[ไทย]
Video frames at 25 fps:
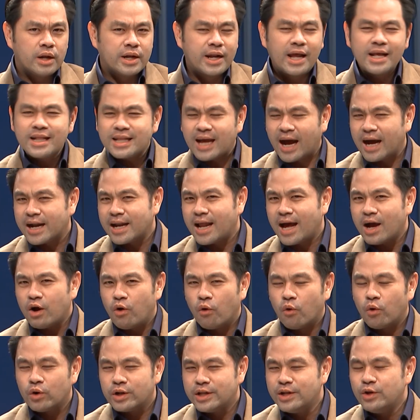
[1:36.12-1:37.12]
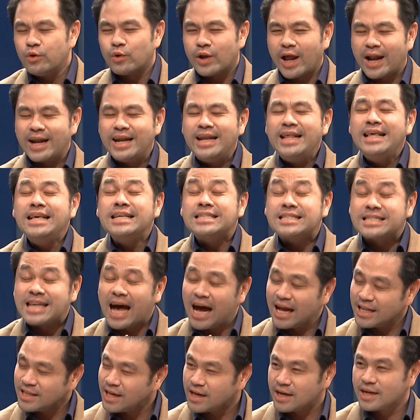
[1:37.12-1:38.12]
ในฐานะของคนที่ดูแลหนี้
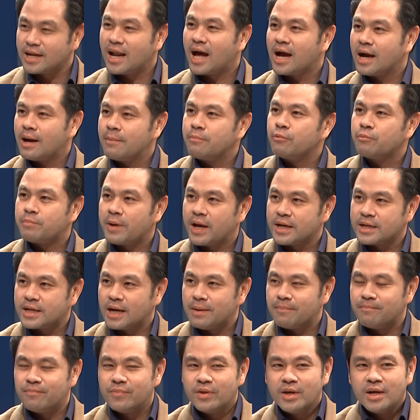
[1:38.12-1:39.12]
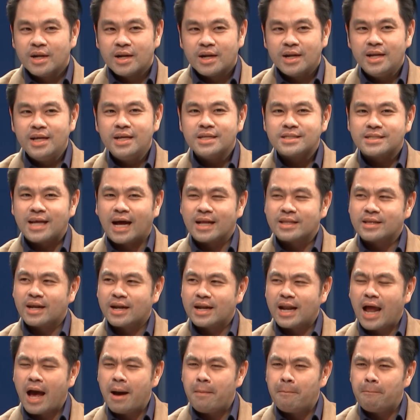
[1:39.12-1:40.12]
สาธารณะครับคุณแพทครับหนี้สา
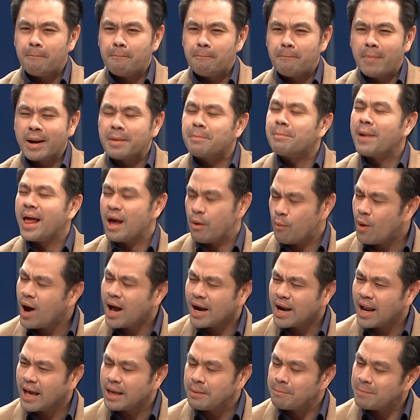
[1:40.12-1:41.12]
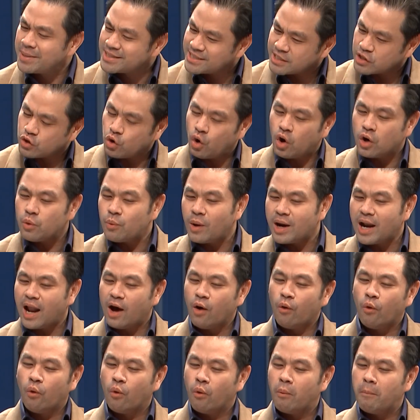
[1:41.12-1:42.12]
ธารณะมันแปลว่าอะไรมันสะท้อนว่า
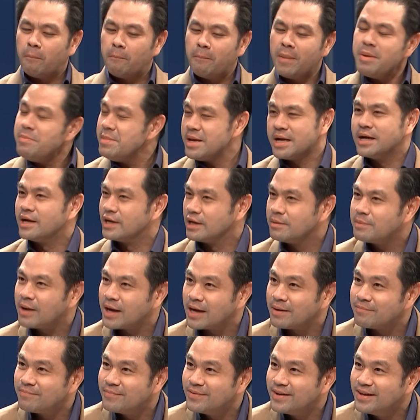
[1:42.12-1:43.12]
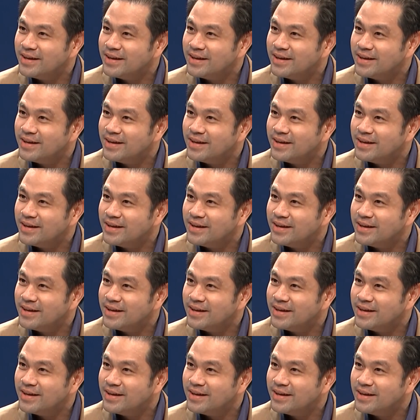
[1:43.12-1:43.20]
เราไม่มีเงินหรือเปล่าครับ